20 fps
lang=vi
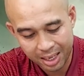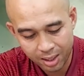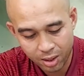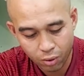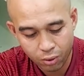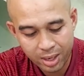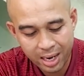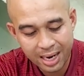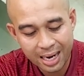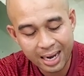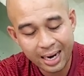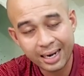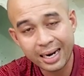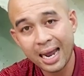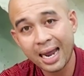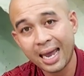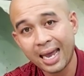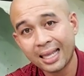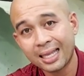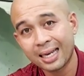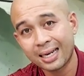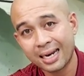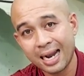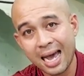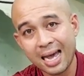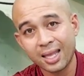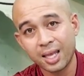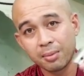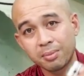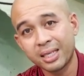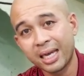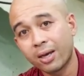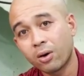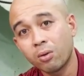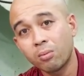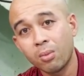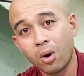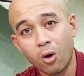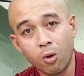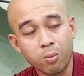Mặc dù đây là đang standard thì em sấy
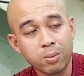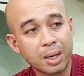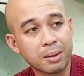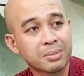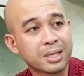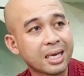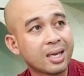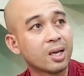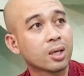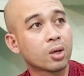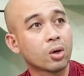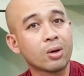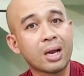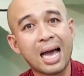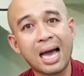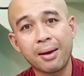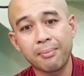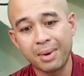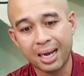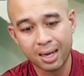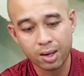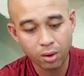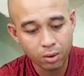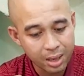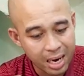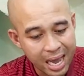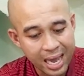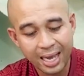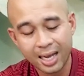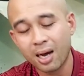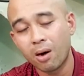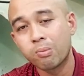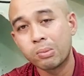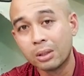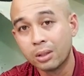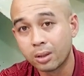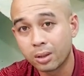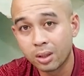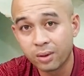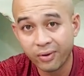code một, em sấy lên code hai mà code hai không
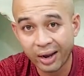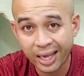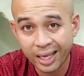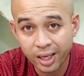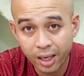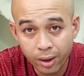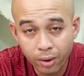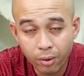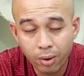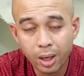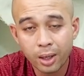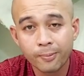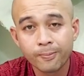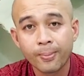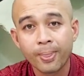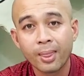được nữa phải kêu á,